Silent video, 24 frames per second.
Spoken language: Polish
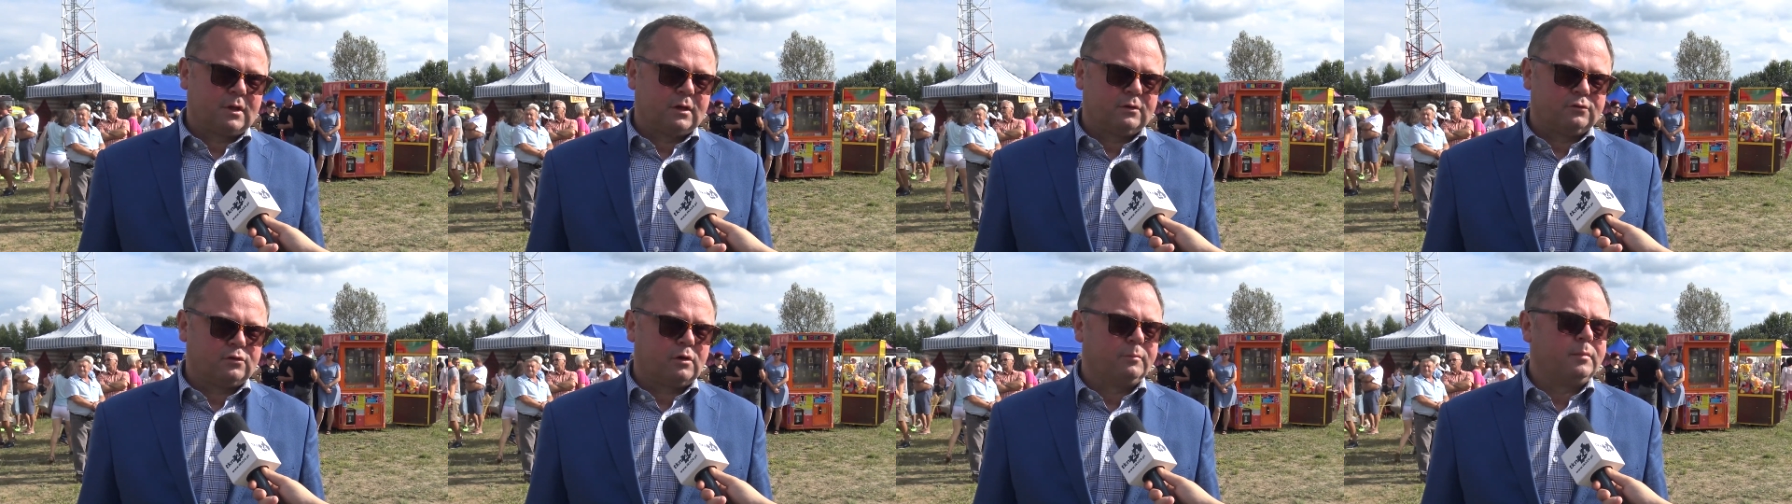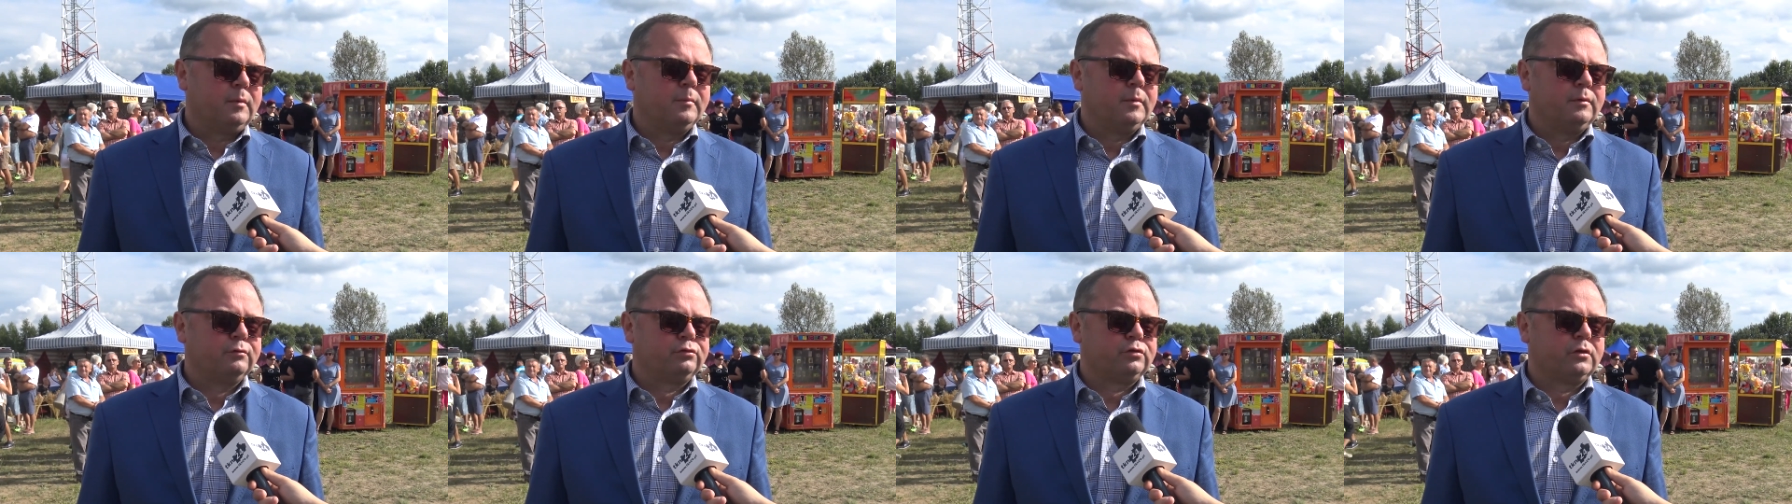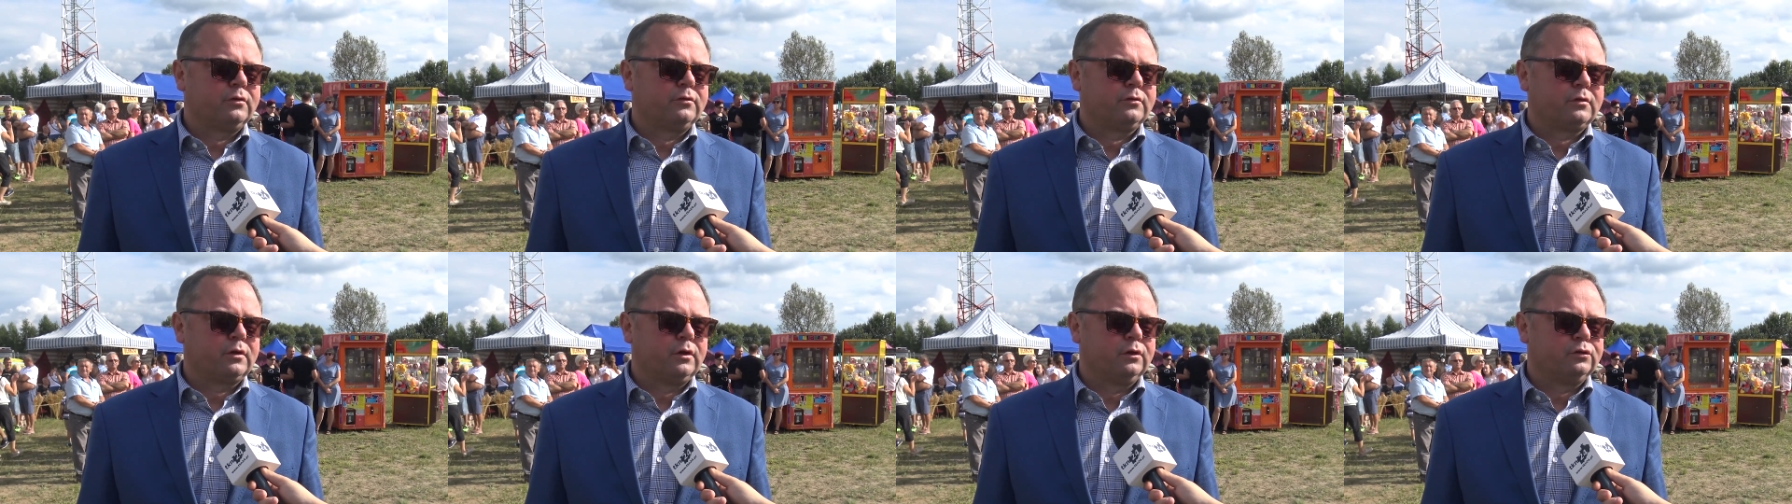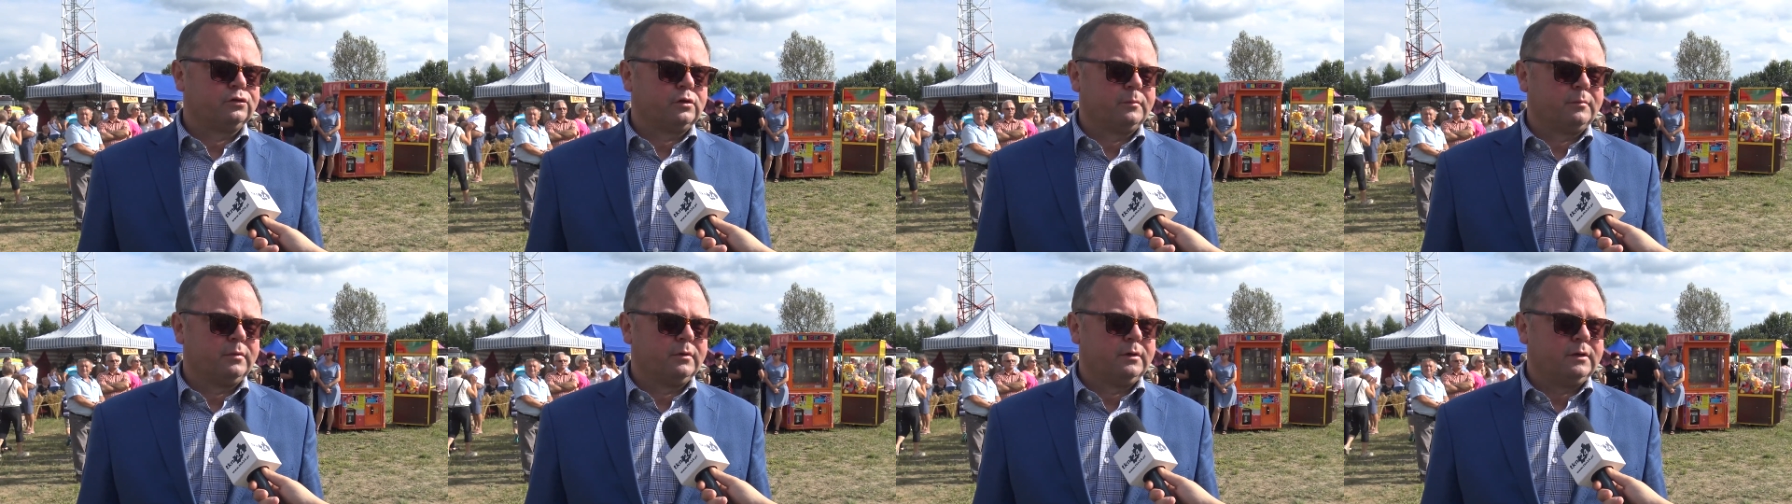e, zrobimy wszystko,
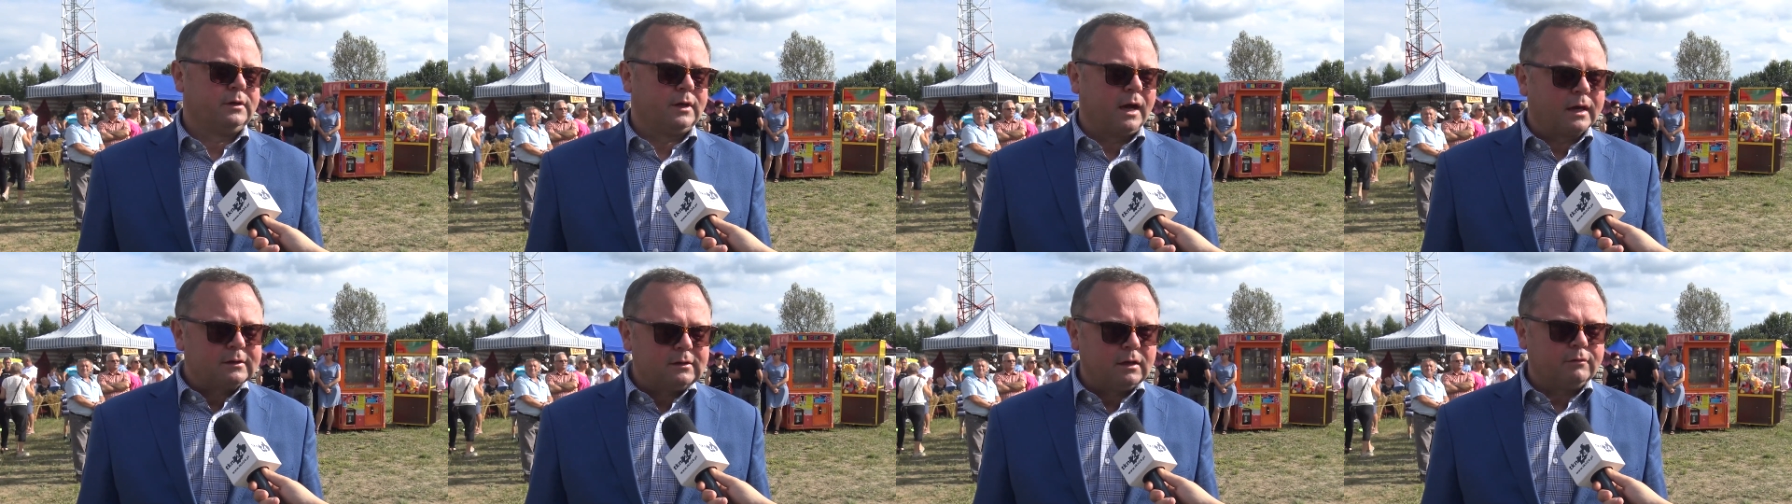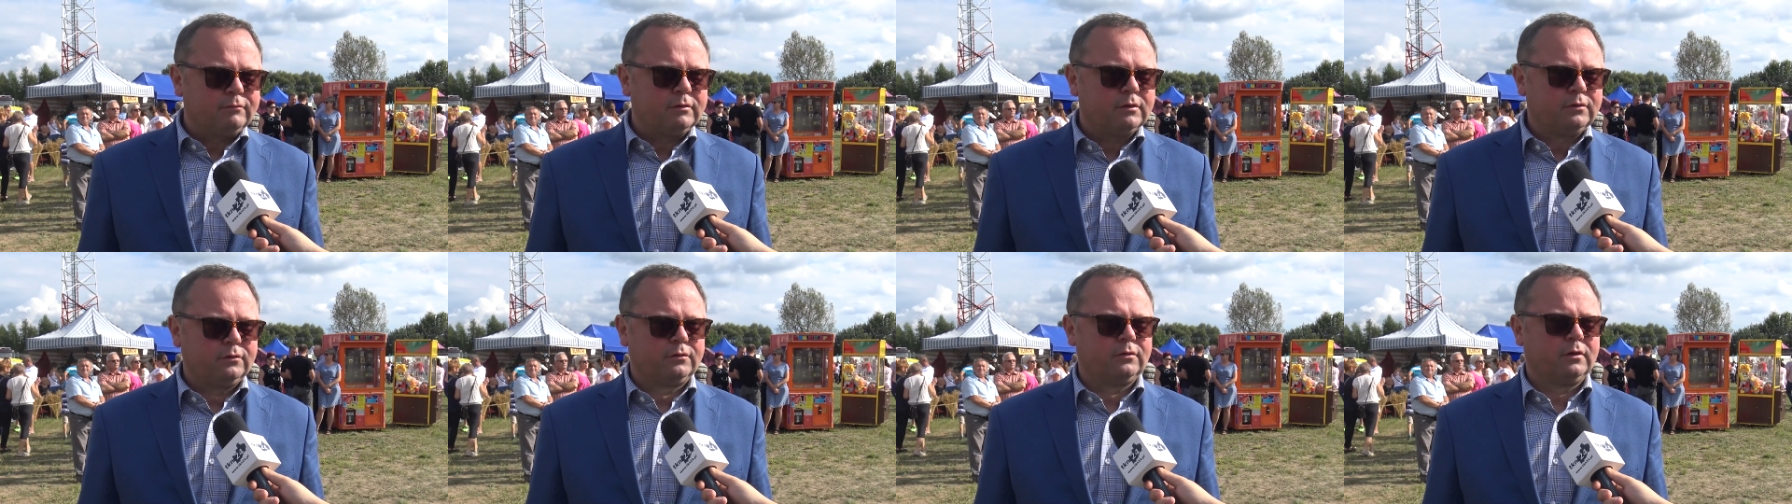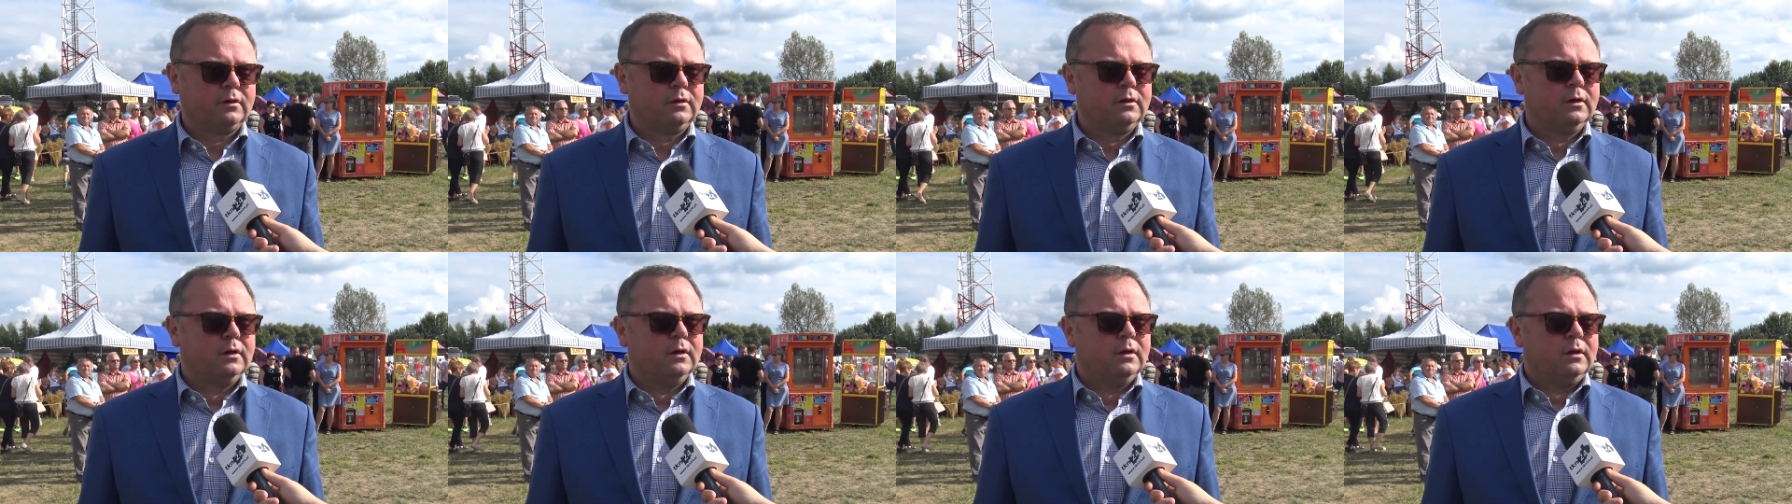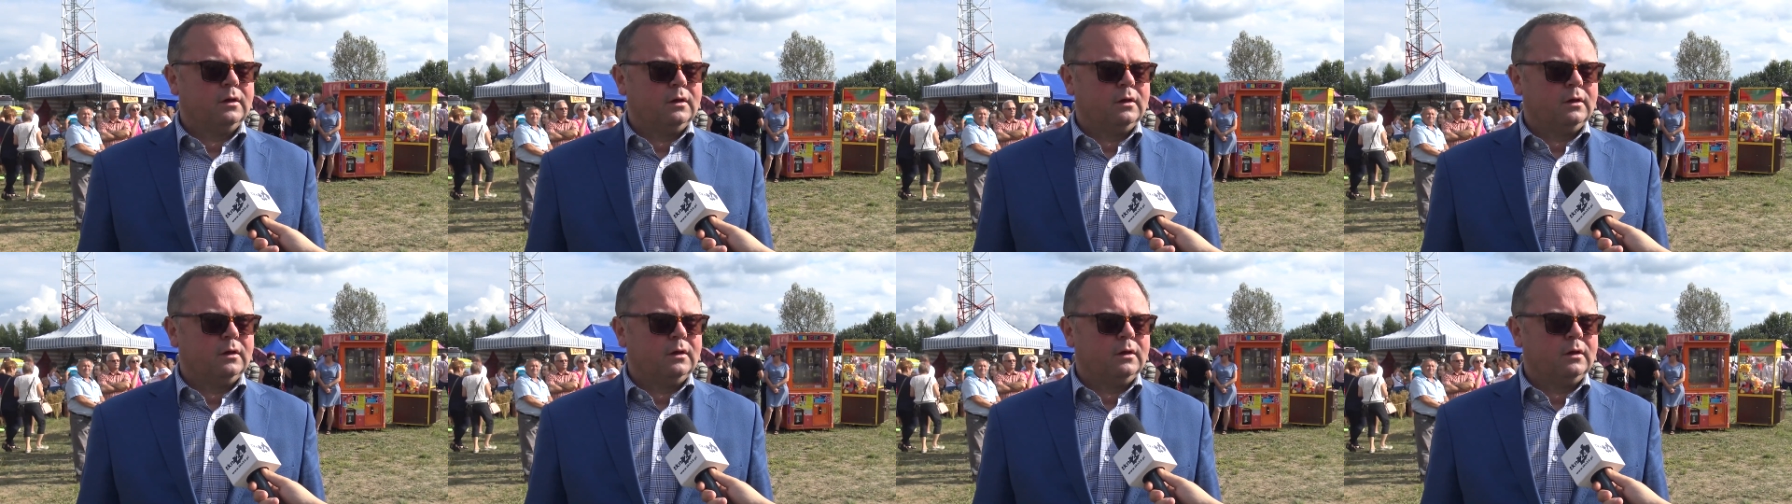żeby jak najwięcej